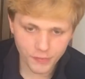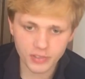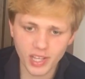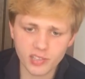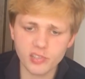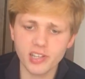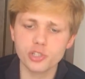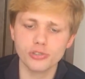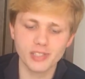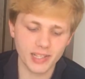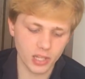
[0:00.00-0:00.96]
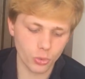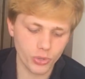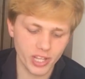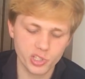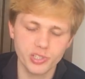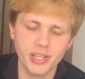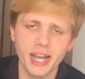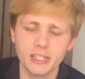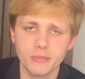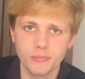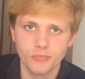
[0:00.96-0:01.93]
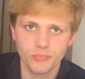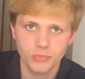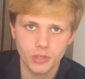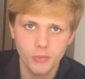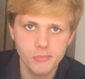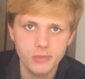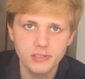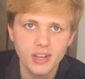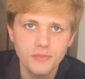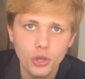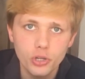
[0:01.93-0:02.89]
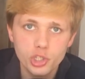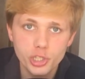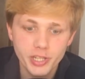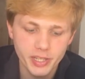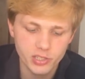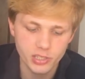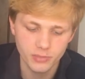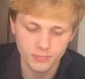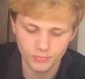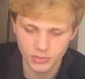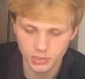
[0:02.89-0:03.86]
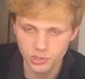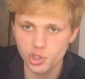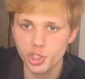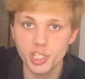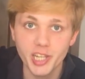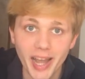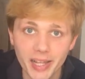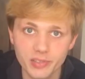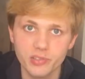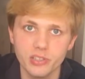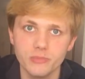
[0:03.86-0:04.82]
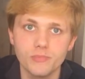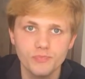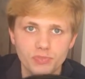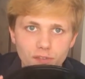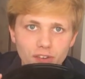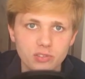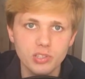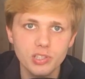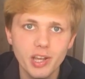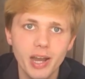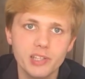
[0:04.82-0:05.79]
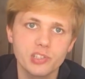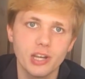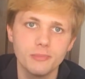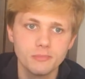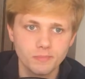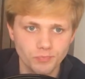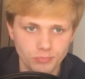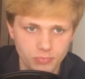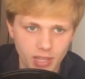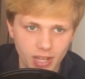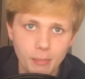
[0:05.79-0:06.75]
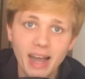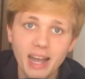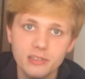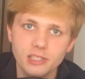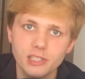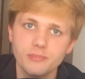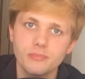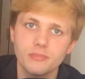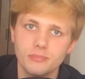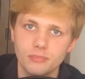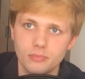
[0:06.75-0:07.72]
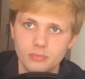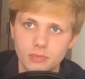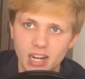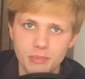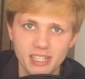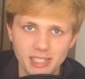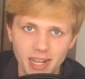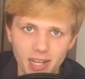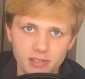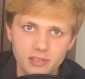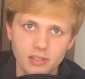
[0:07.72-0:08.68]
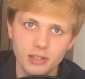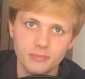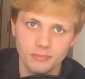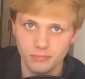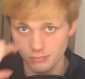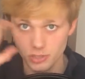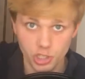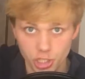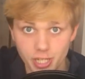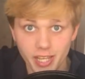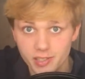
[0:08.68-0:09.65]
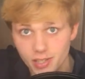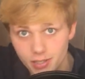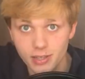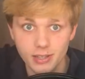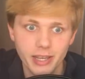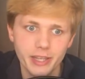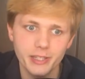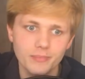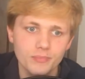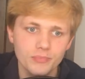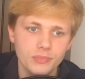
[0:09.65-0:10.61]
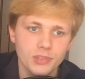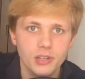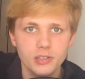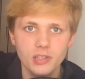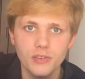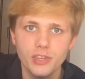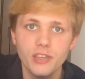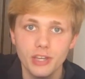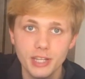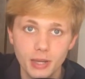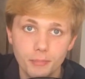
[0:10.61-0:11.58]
fantastica giornata qui a Jinan, ravioli cinesi giganti fatti in casa dalla madre della mia ragazza, cinese anche lei, che vive in